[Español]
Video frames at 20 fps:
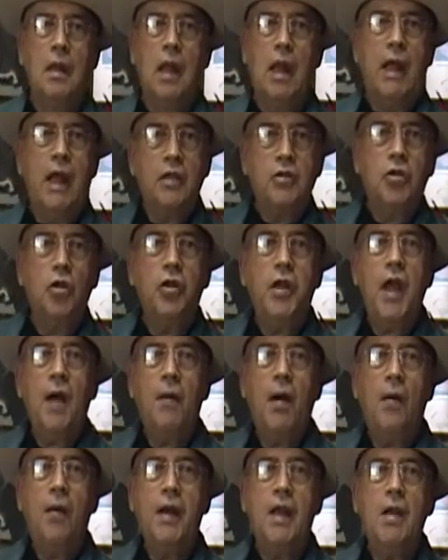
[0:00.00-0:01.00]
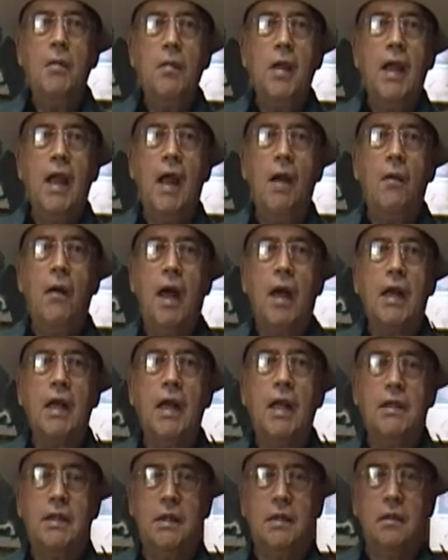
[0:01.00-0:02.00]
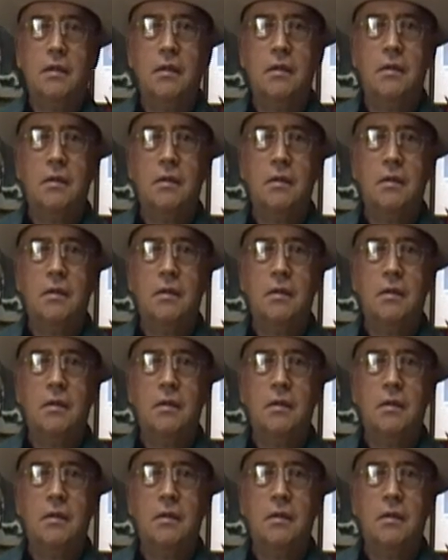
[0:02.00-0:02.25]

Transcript: En estos días va a venir Miguel Barnett,